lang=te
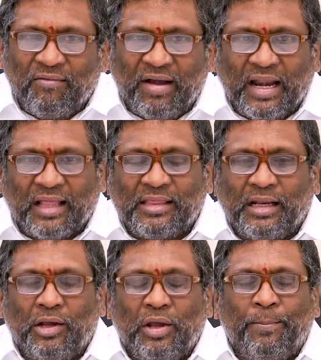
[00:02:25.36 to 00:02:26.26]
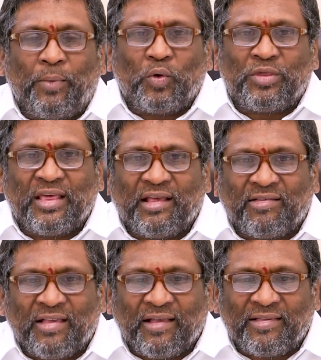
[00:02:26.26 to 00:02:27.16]
వీళ్ళందరూ ఇప్పుడు
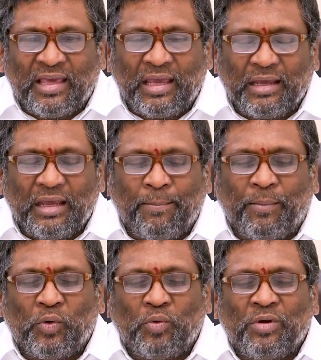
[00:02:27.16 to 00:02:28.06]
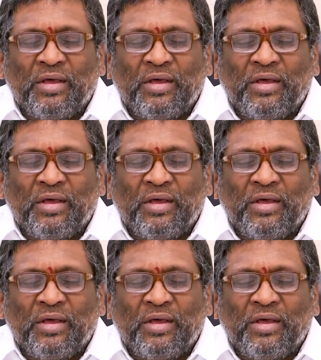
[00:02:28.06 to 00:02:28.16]
వచ్చేసేసి ఇప్పుడు